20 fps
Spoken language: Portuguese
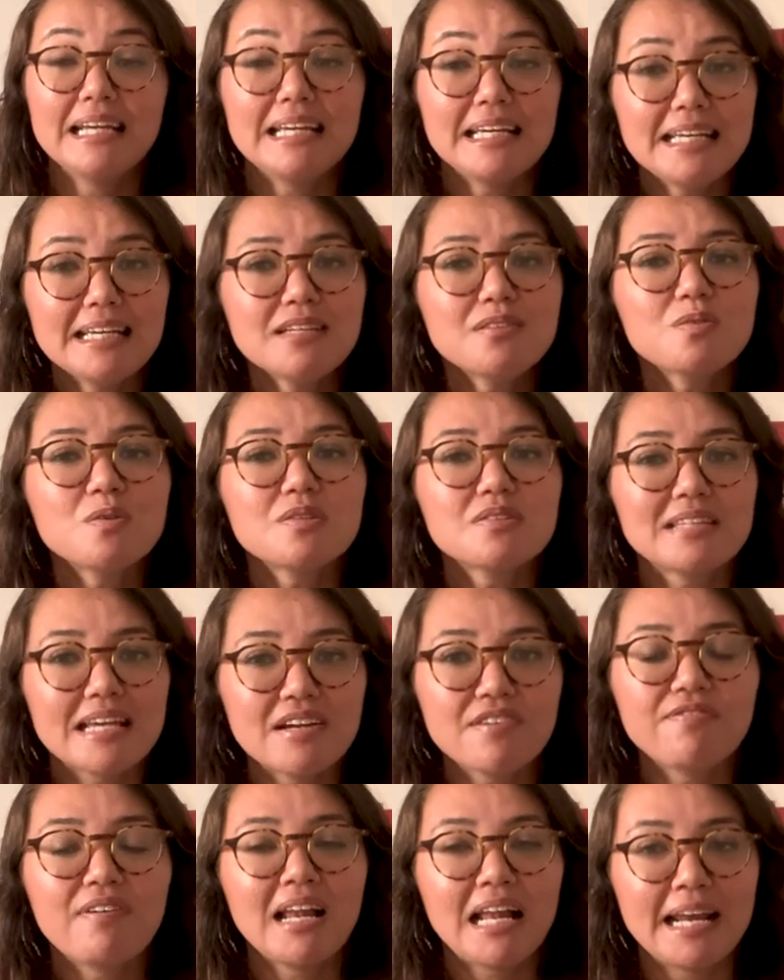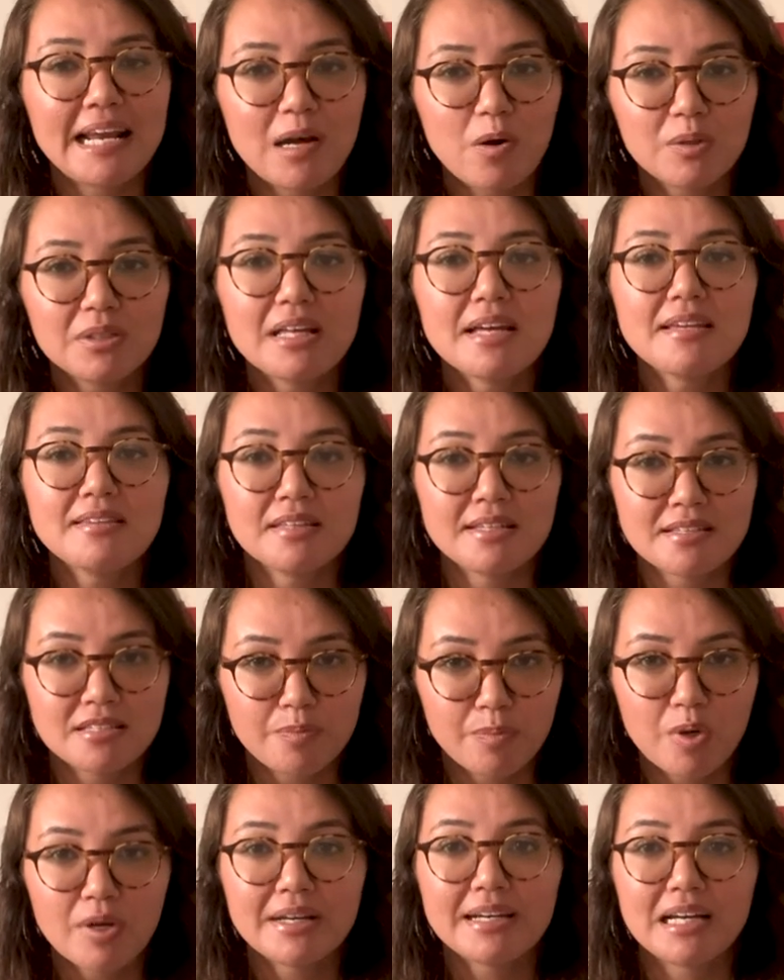Isso sem falar na roteirista
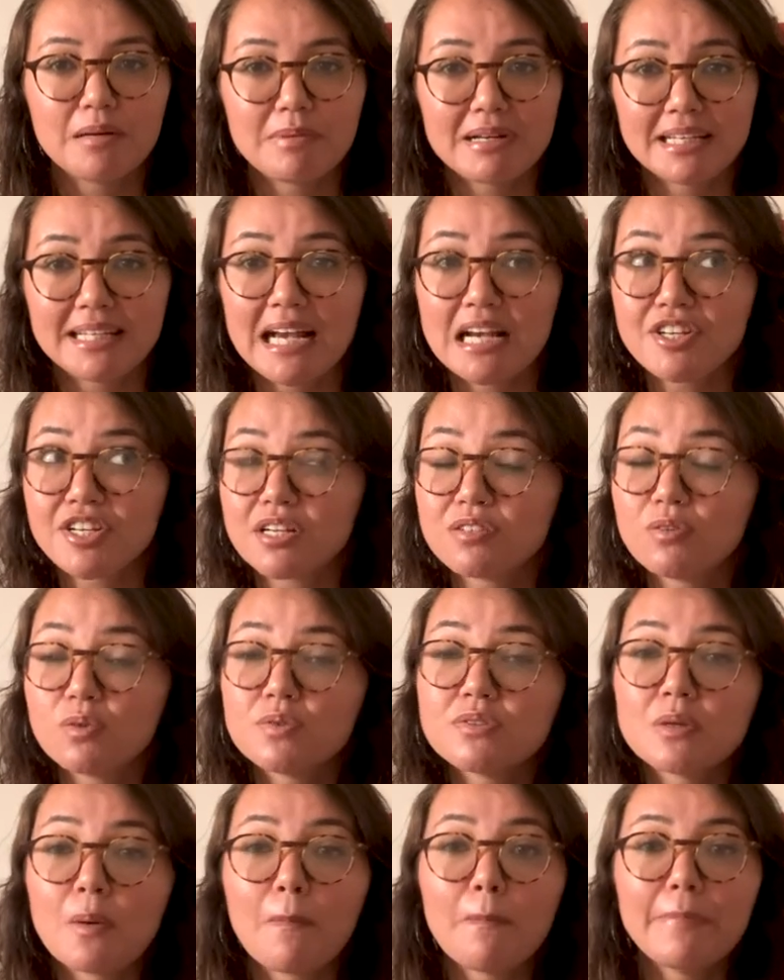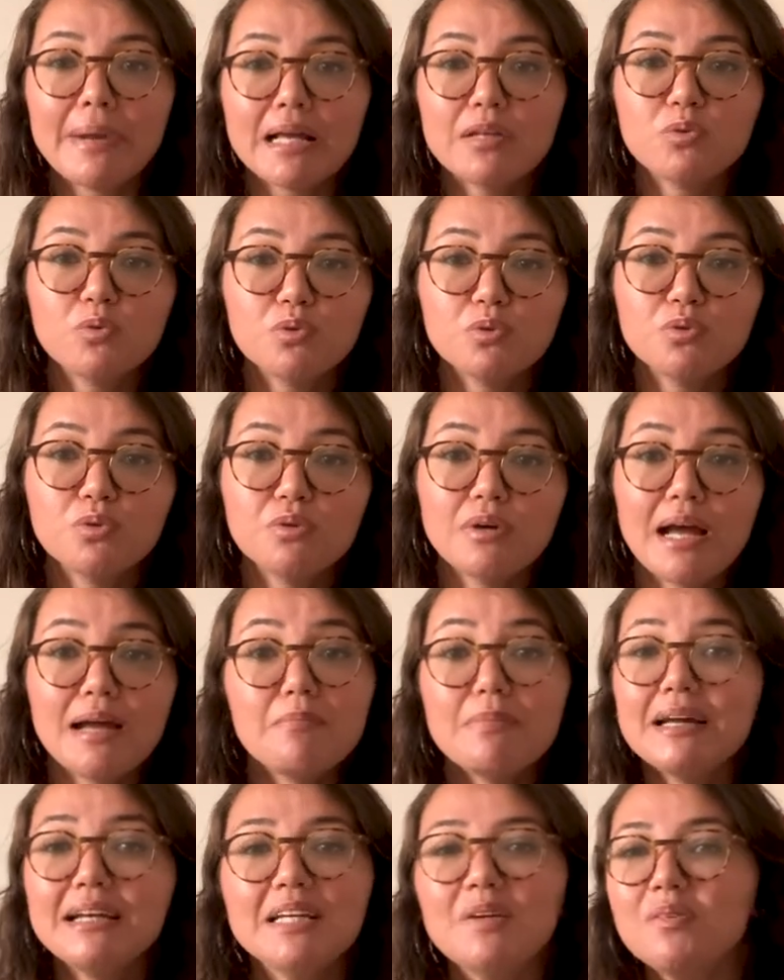desse programa que acha que a solução para tudo é
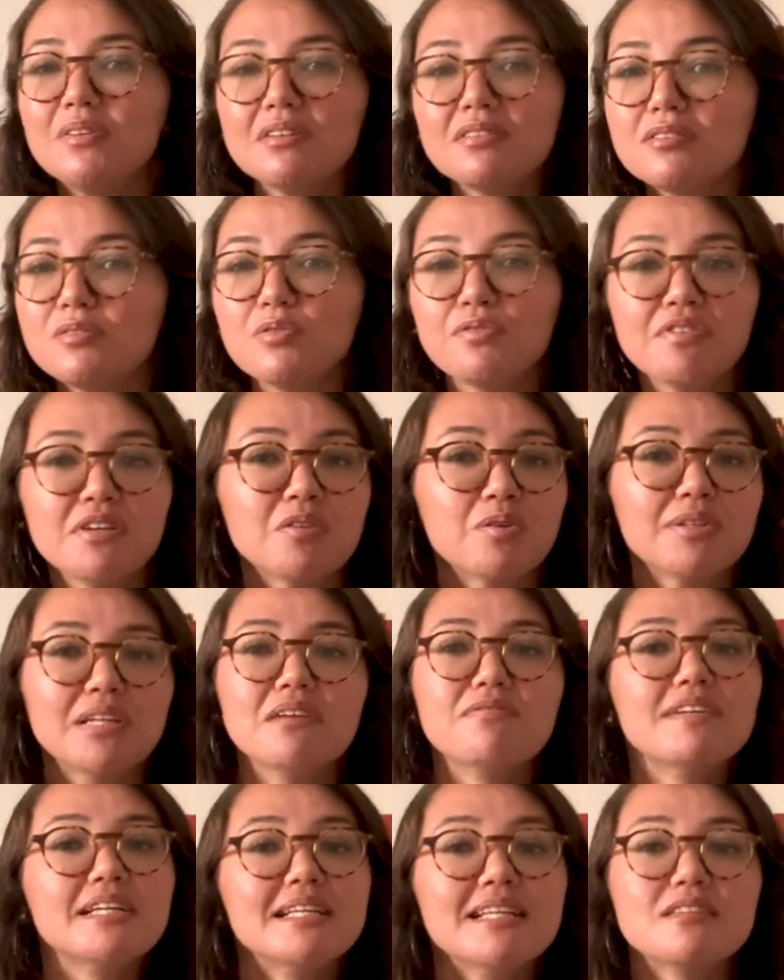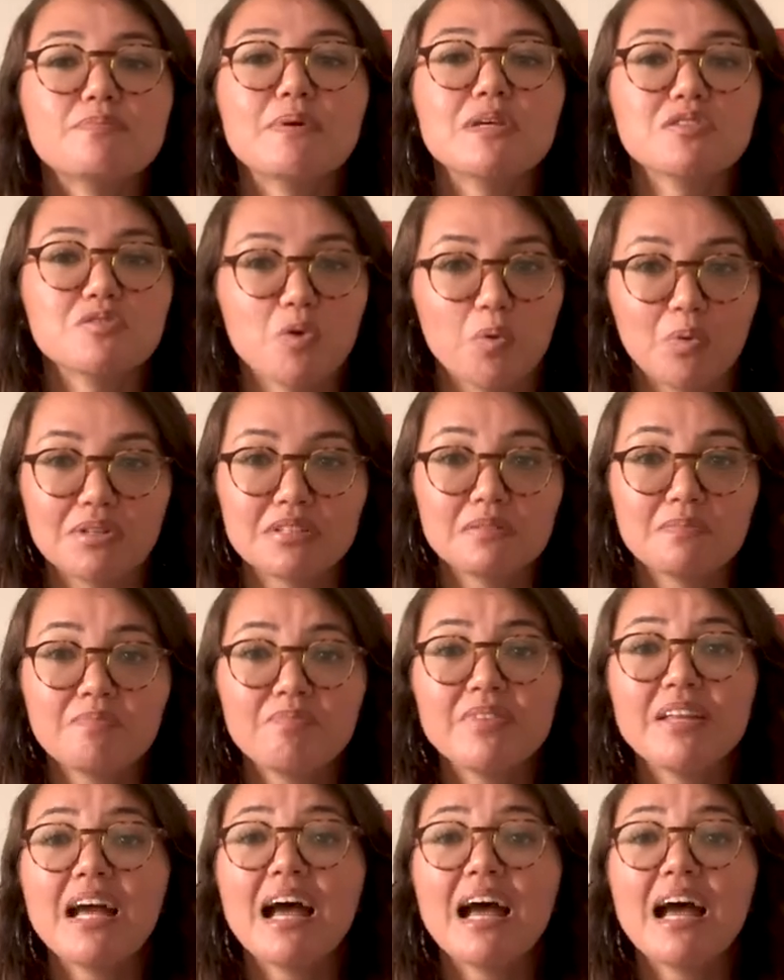banir o exercício físico da vida das pessoas.